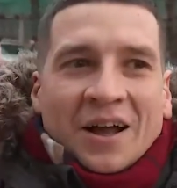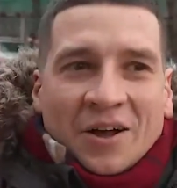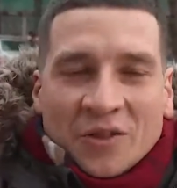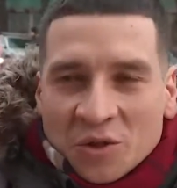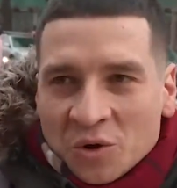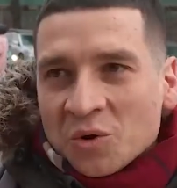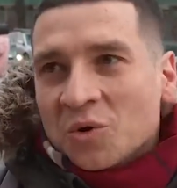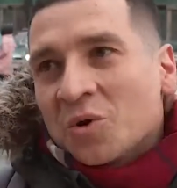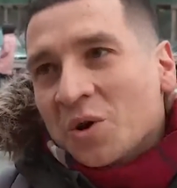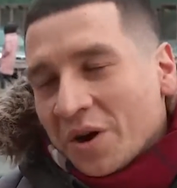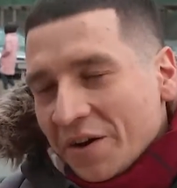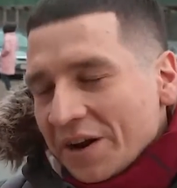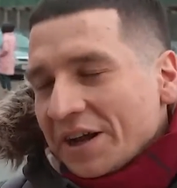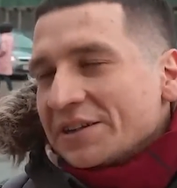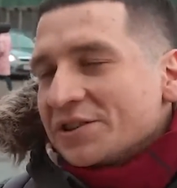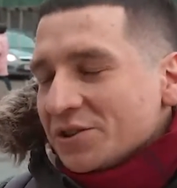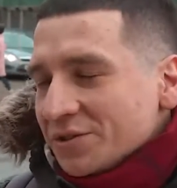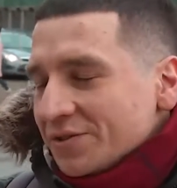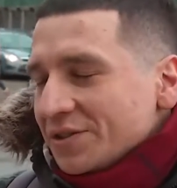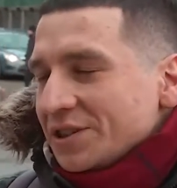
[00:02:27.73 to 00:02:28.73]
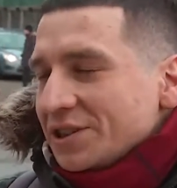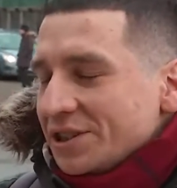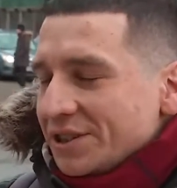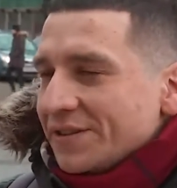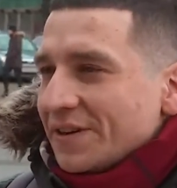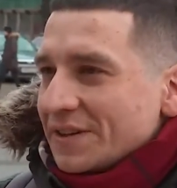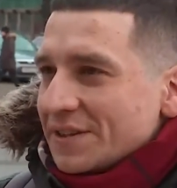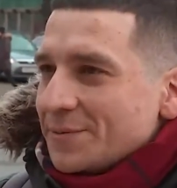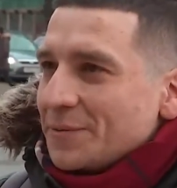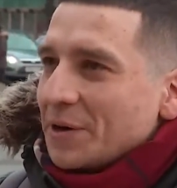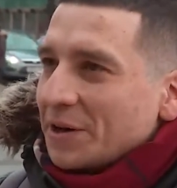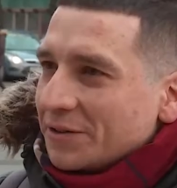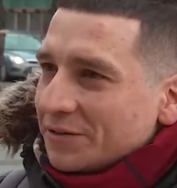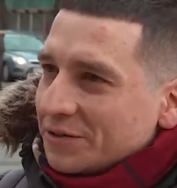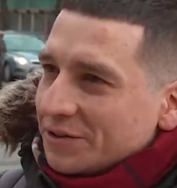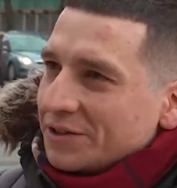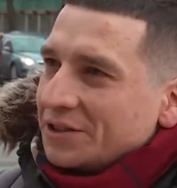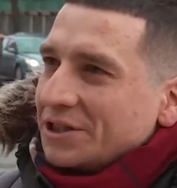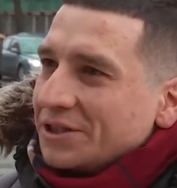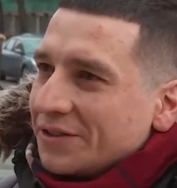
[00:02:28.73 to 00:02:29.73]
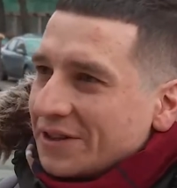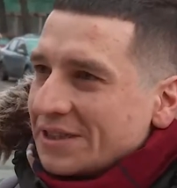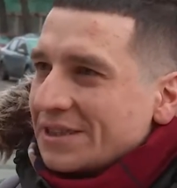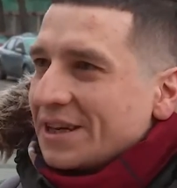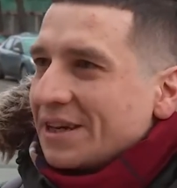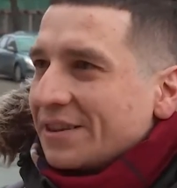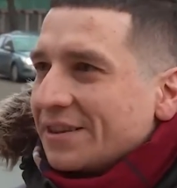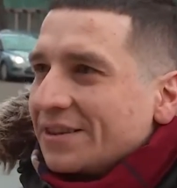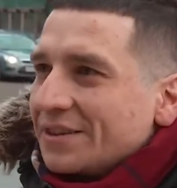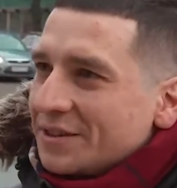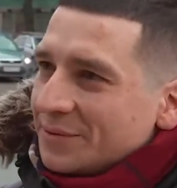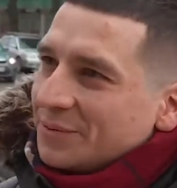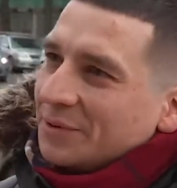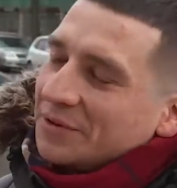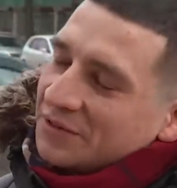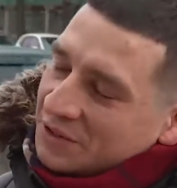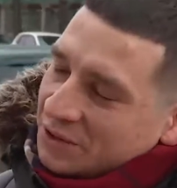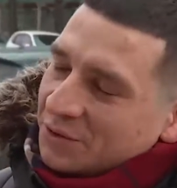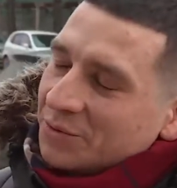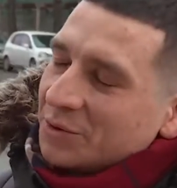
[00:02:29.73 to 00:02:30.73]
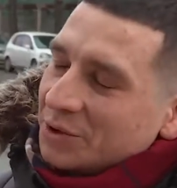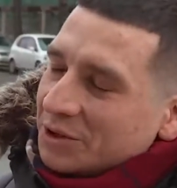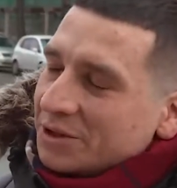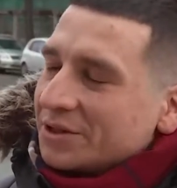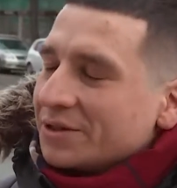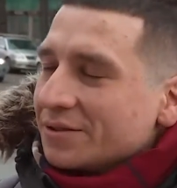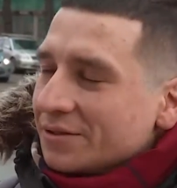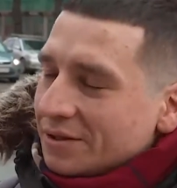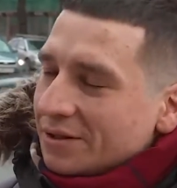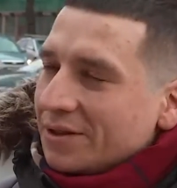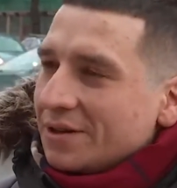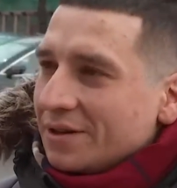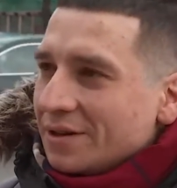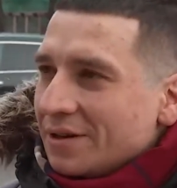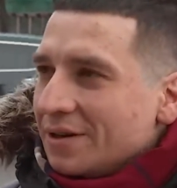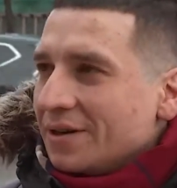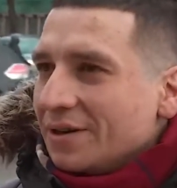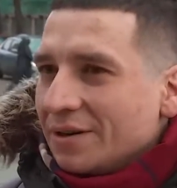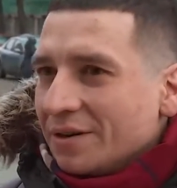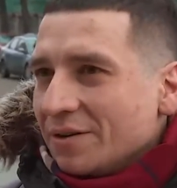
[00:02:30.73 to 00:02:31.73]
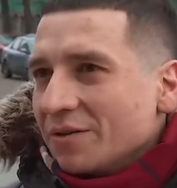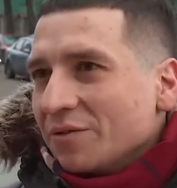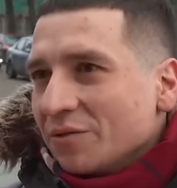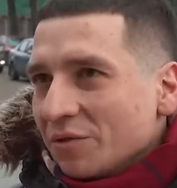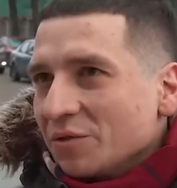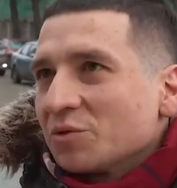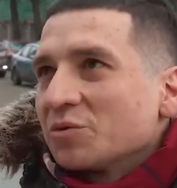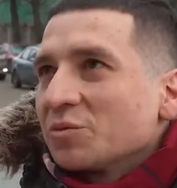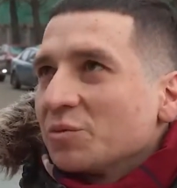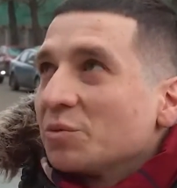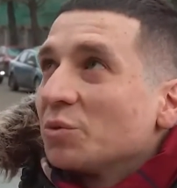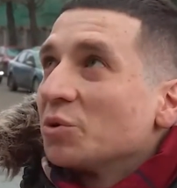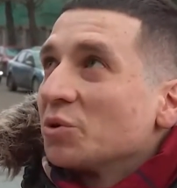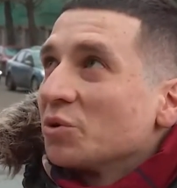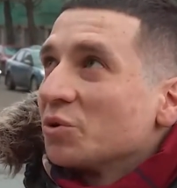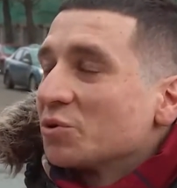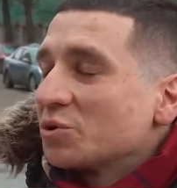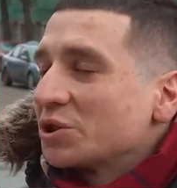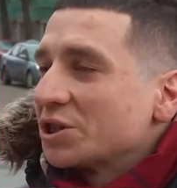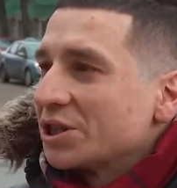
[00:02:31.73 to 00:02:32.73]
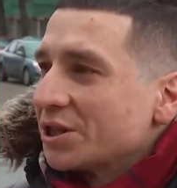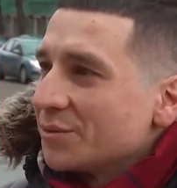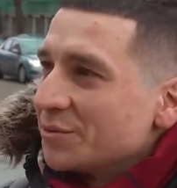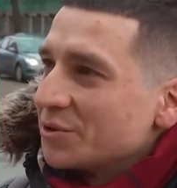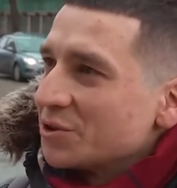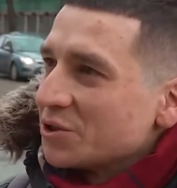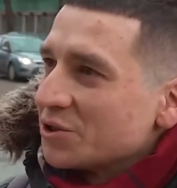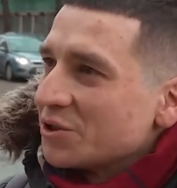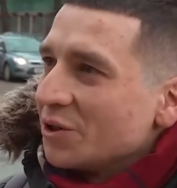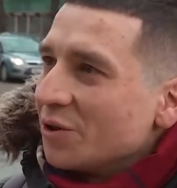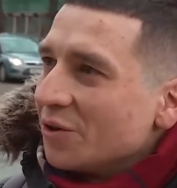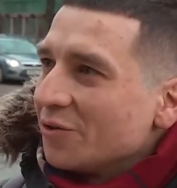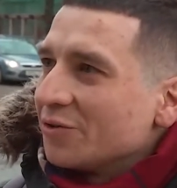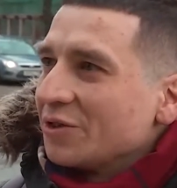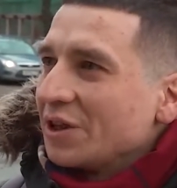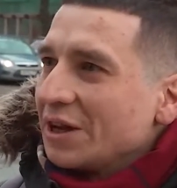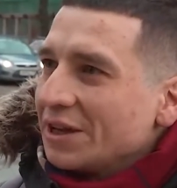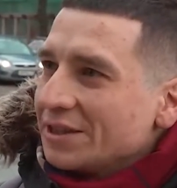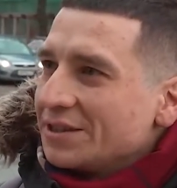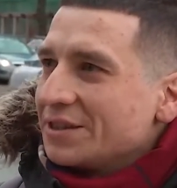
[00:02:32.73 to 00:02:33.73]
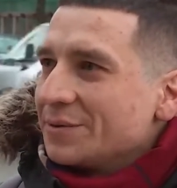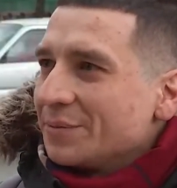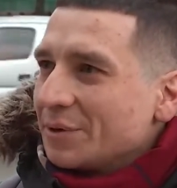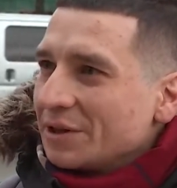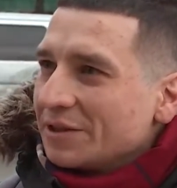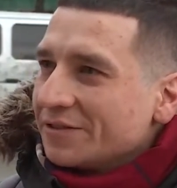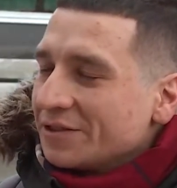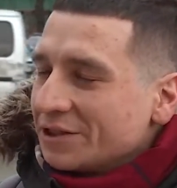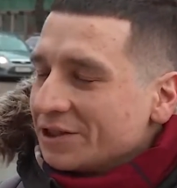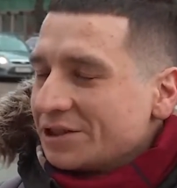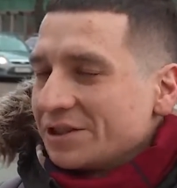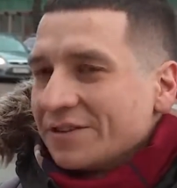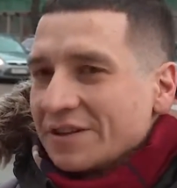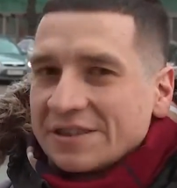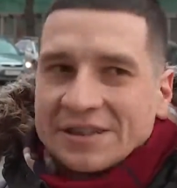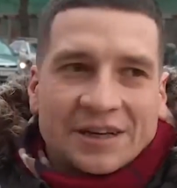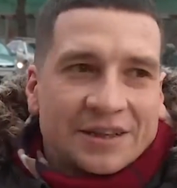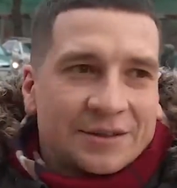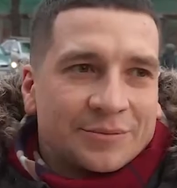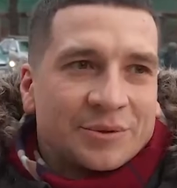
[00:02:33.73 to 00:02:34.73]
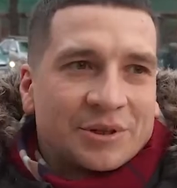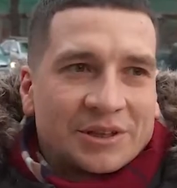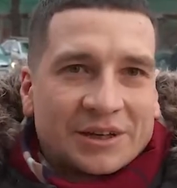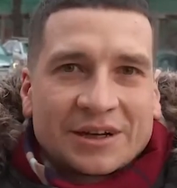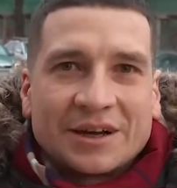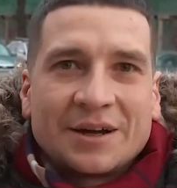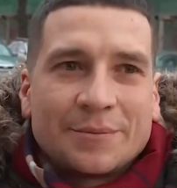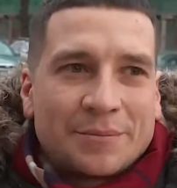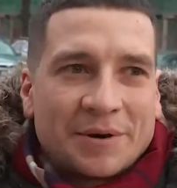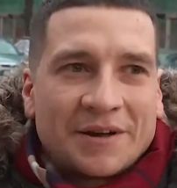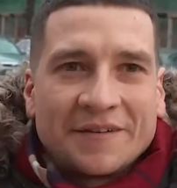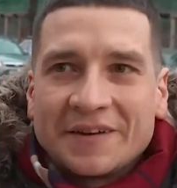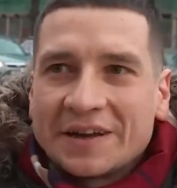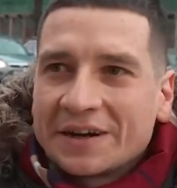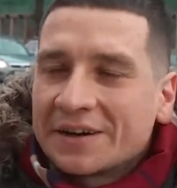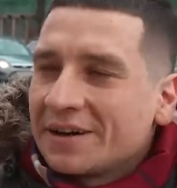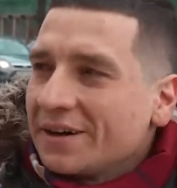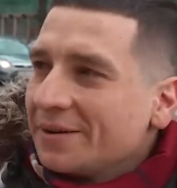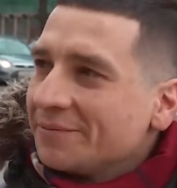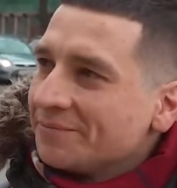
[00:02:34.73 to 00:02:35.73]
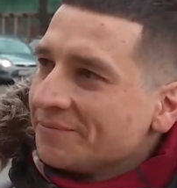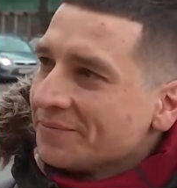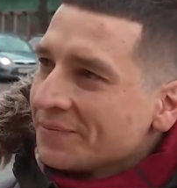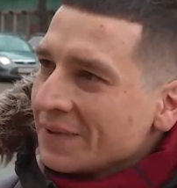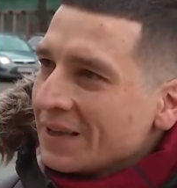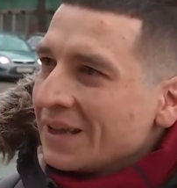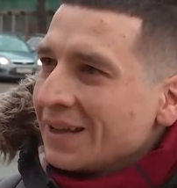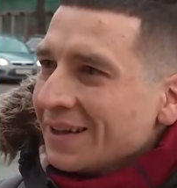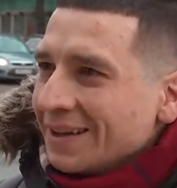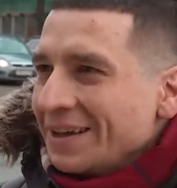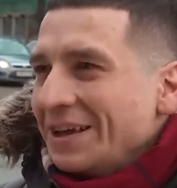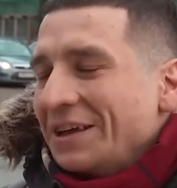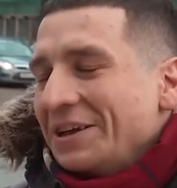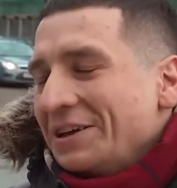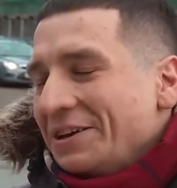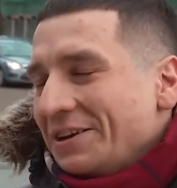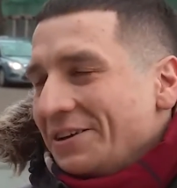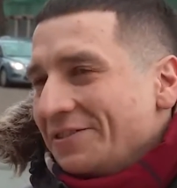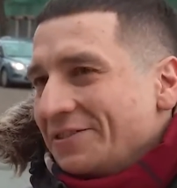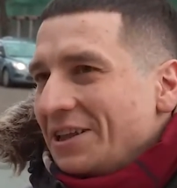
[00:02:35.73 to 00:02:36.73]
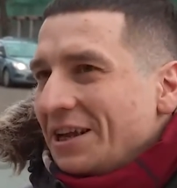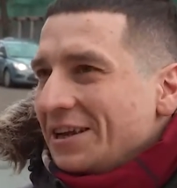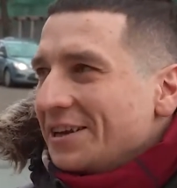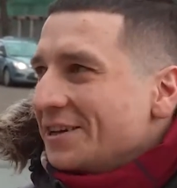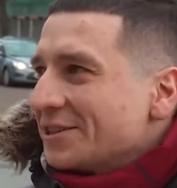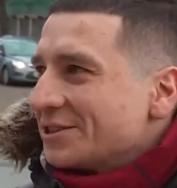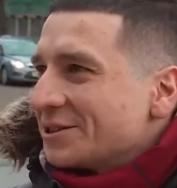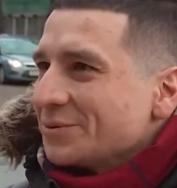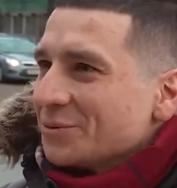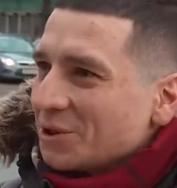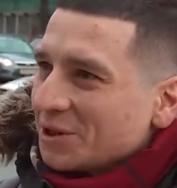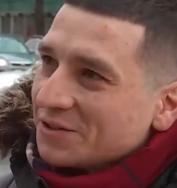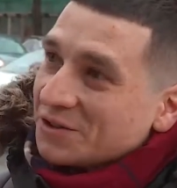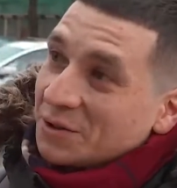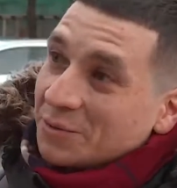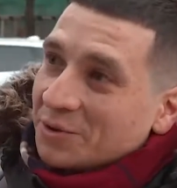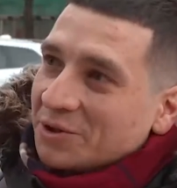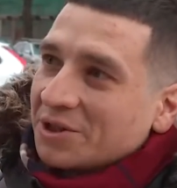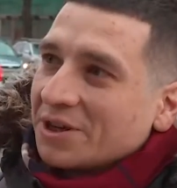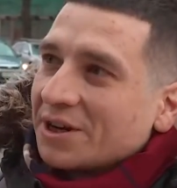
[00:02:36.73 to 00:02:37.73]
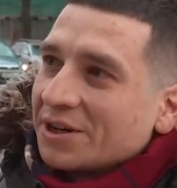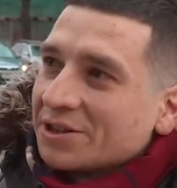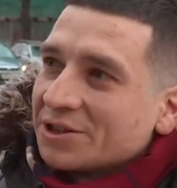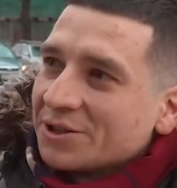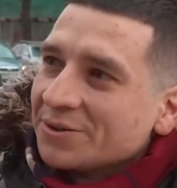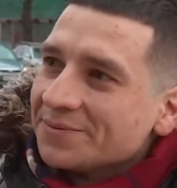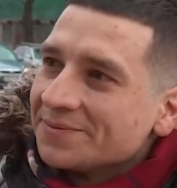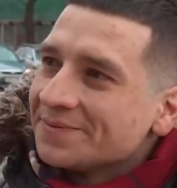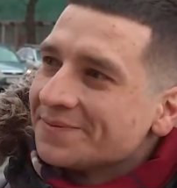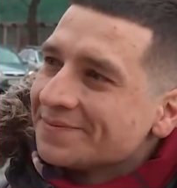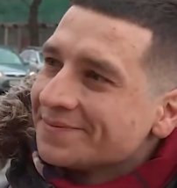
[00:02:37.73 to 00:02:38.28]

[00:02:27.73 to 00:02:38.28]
Ну, говорят, что 2021-2020, типа, все будет э, лучше, безусловно, и, типа, 2020 была такая проверка, и в дальнейшем у нас все будет хорошо.